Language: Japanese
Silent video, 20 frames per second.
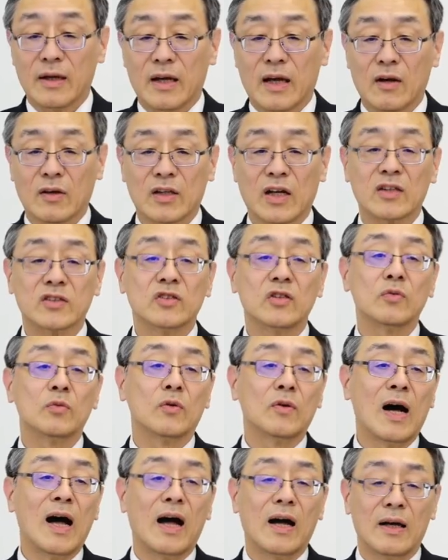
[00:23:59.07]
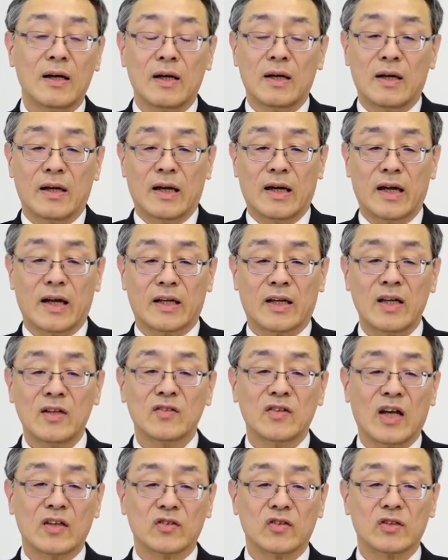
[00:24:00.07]
えー、私どもは、えー、
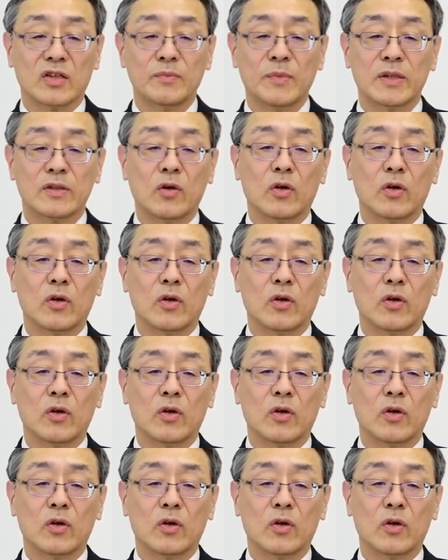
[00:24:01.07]
現在進め